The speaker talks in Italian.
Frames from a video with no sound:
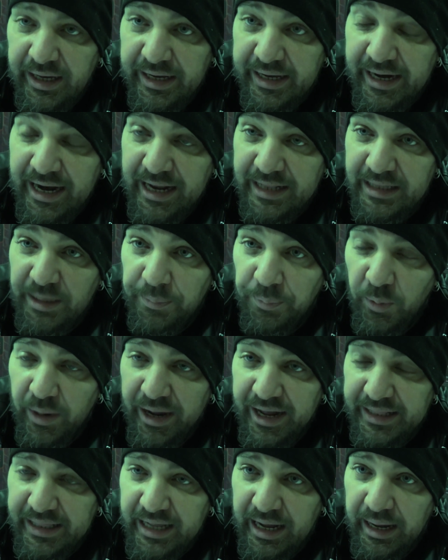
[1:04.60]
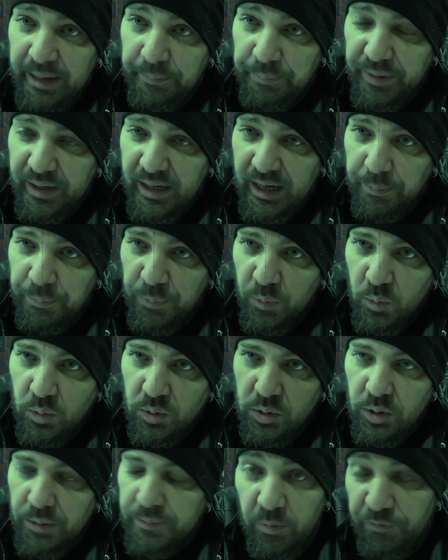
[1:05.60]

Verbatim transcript: eh, grande poeta per l'appunto.